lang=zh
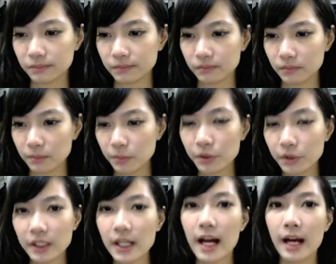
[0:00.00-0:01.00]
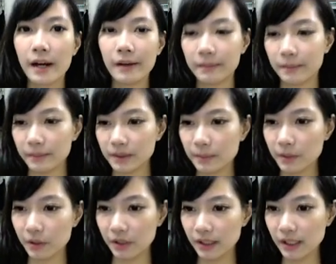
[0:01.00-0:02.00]
不一定啊，这没有
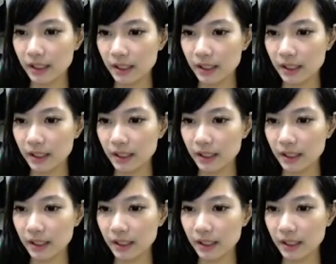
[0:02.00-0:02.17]
一定。